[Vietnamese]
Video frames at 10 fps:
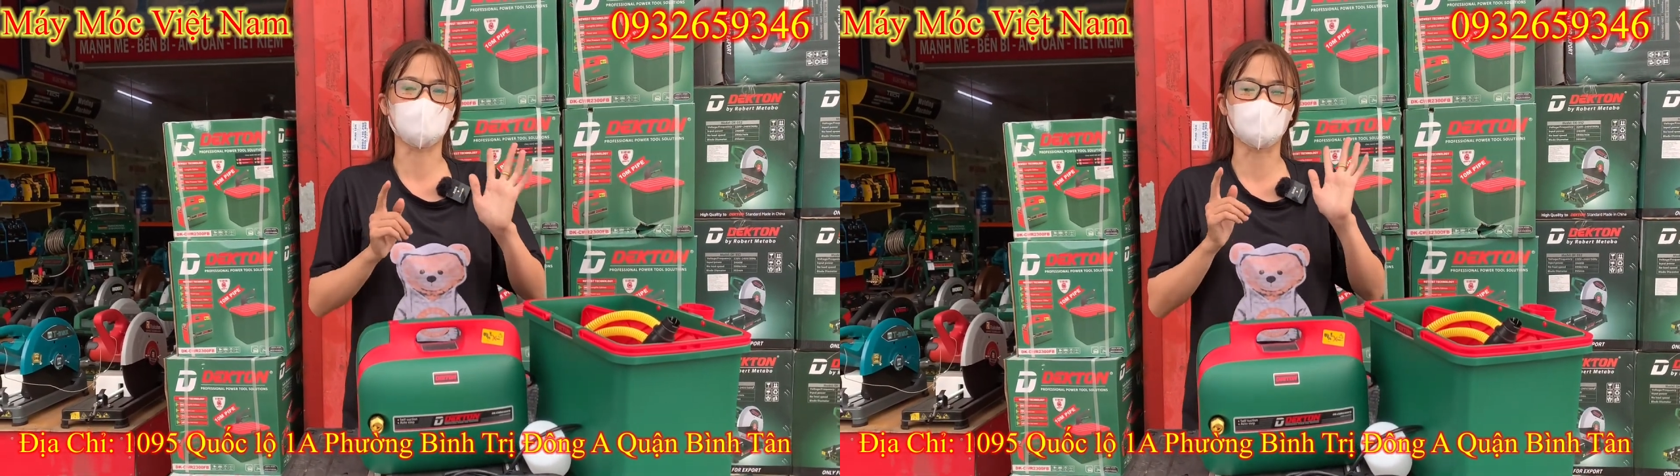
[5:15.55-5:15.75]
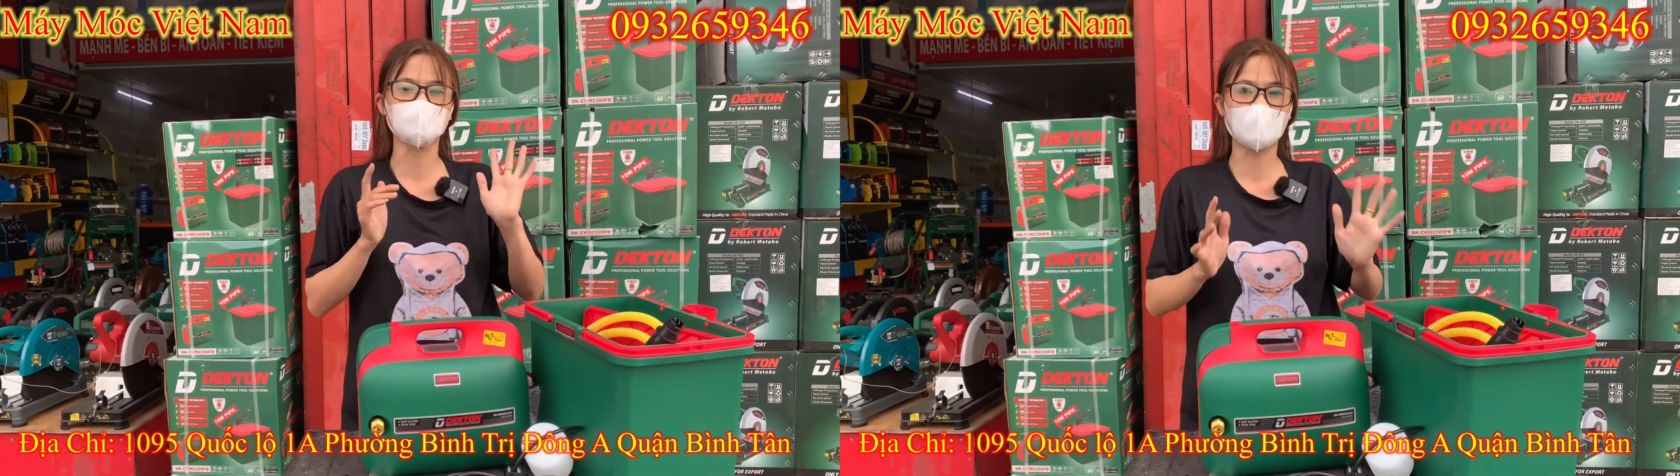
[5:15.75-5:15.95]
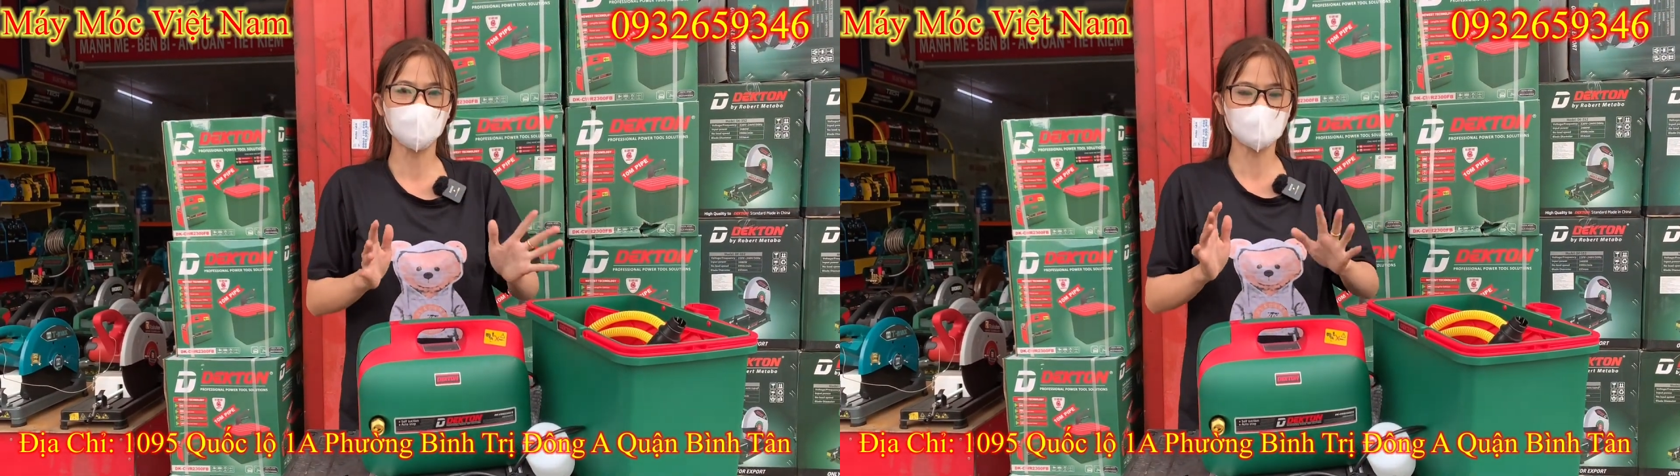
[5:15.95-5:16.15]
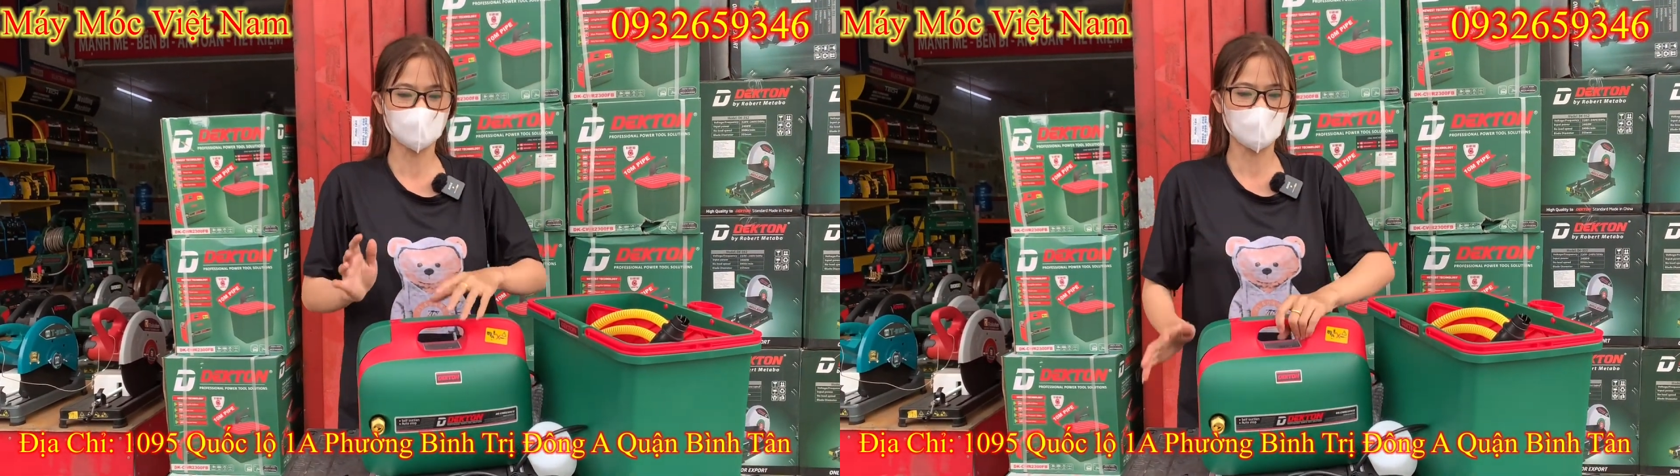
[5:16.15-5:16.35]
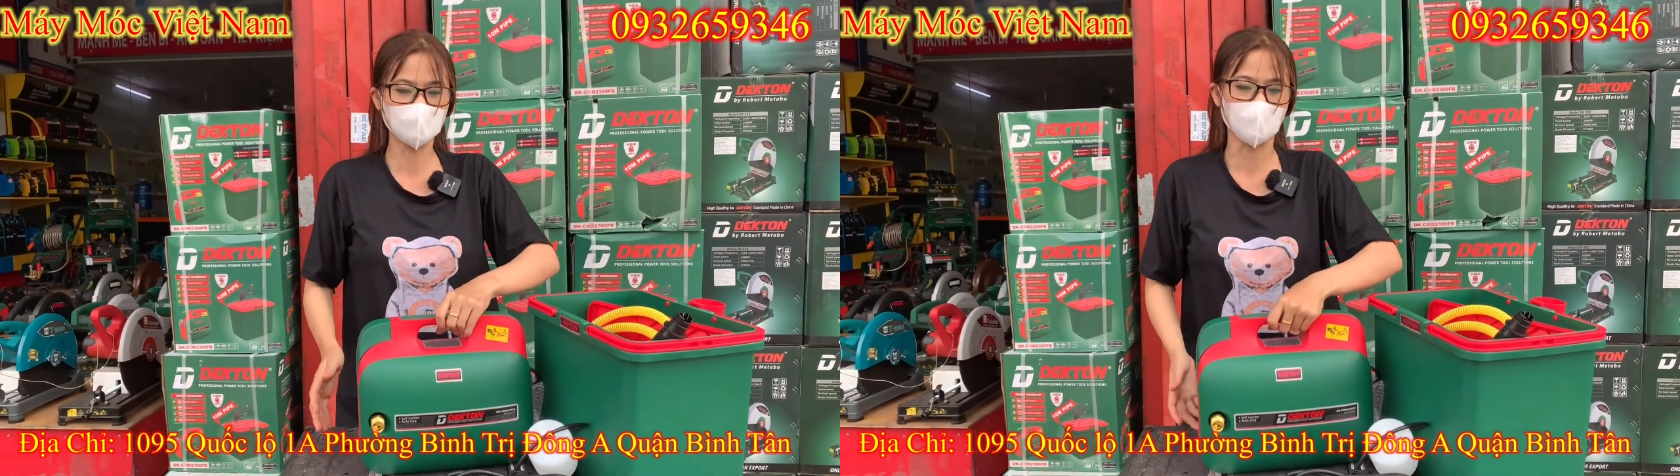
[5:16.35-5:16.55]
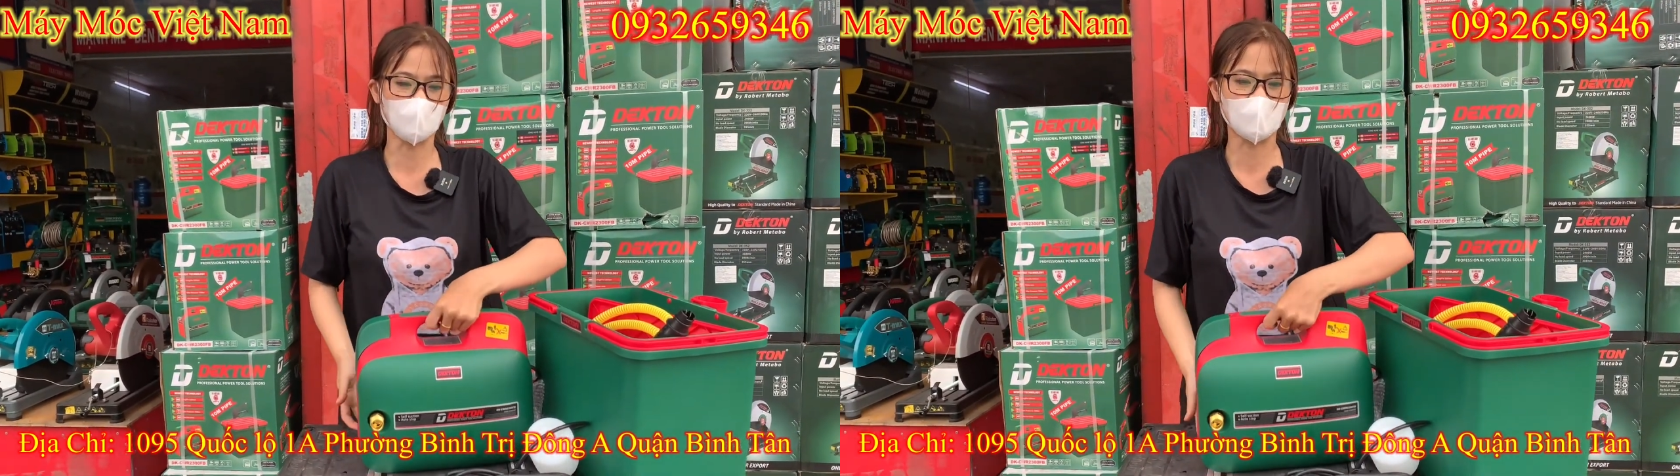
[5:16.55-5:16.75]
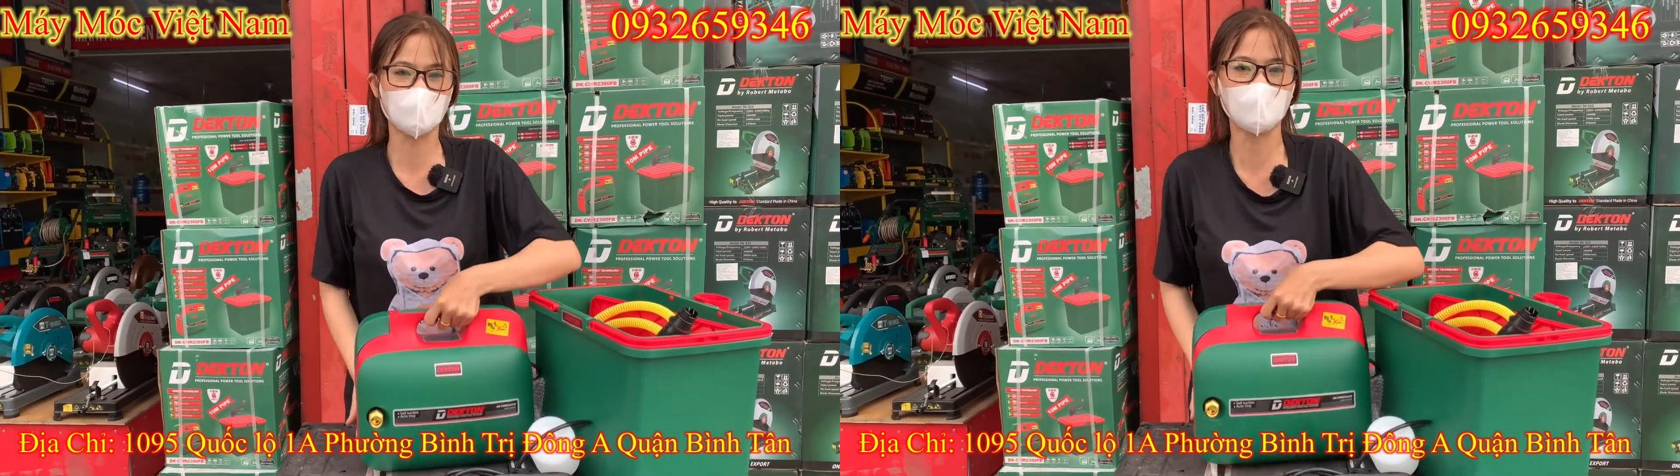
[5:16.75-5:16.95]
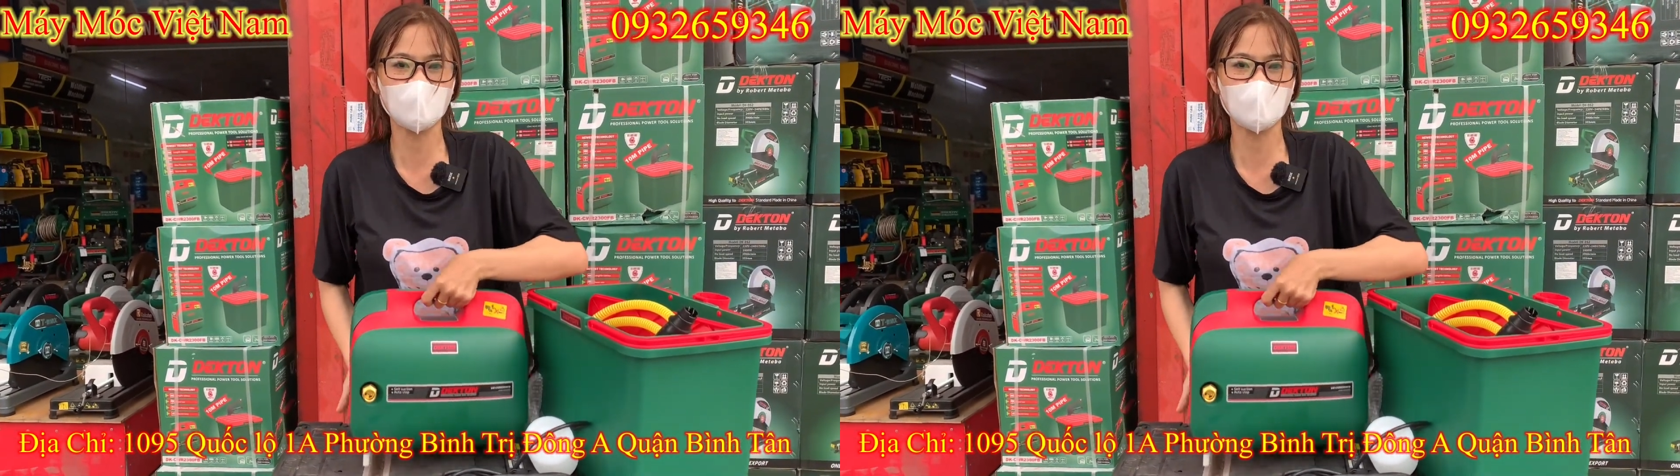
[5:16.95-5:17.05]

triệu 850 ngàn thôi